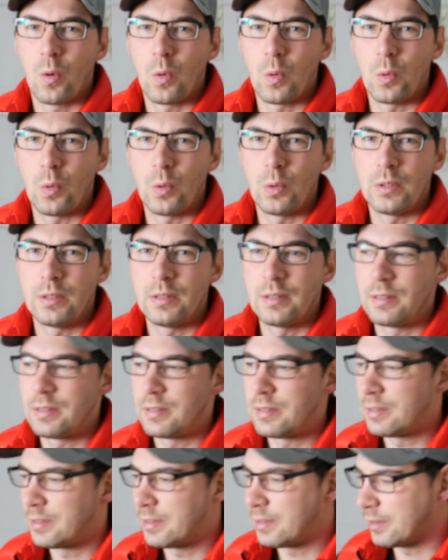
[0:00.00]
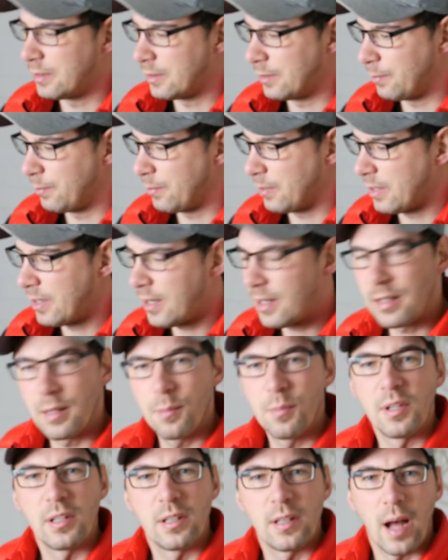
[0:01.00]
Und ähm, ich hätte
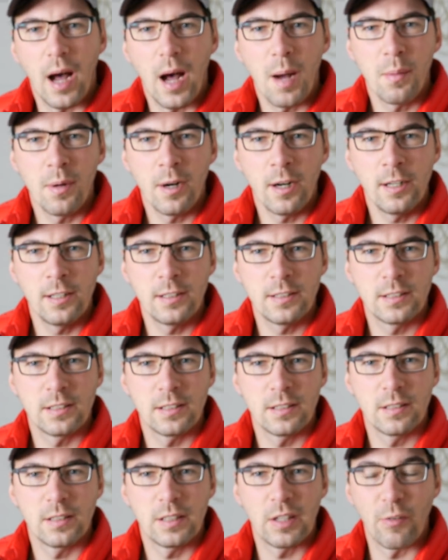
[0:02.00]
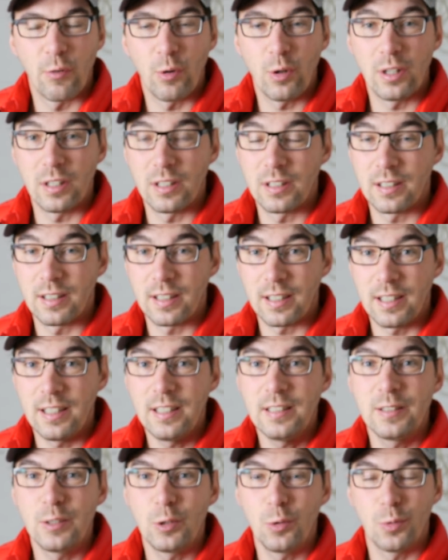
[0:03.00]
mich damals wirklich
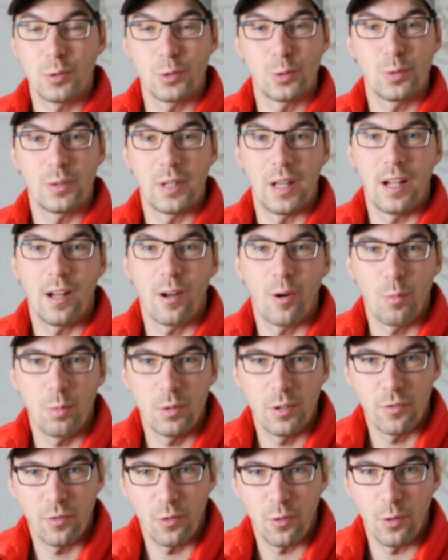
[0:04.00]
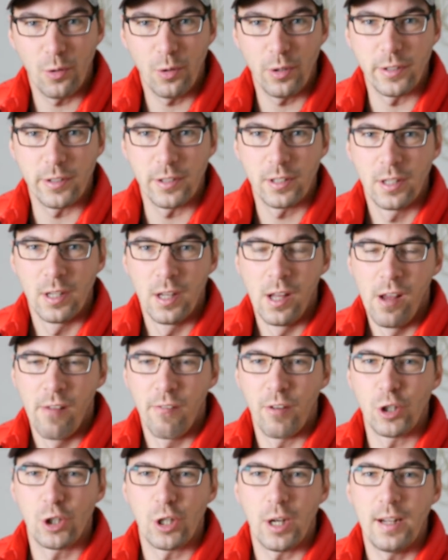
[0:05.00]
riesig über so einen Kellerraum gefreut.
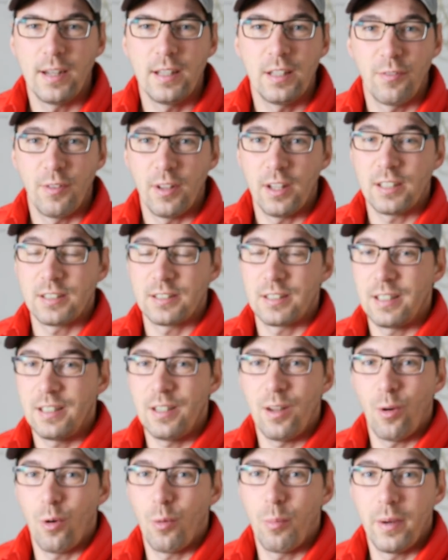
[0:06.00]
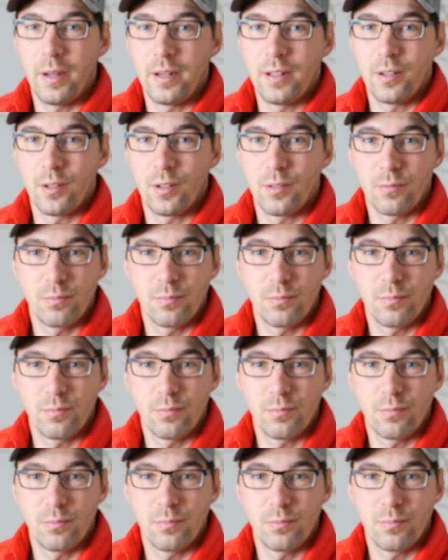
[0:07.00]
Wahrscheinlich wäre es dann auch meine